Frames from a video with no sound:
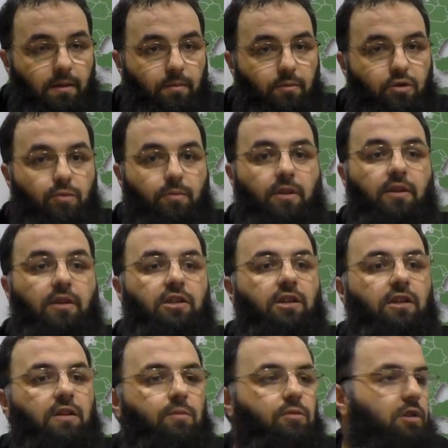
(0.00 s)
Müslümanlar
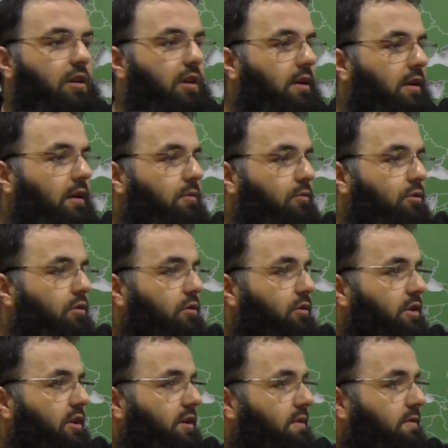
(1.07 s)
kendimize gelelim ne
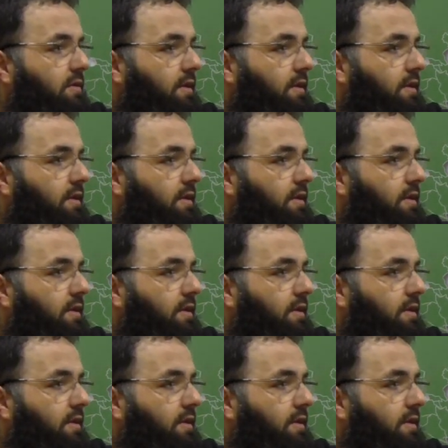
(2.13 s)
olur ya.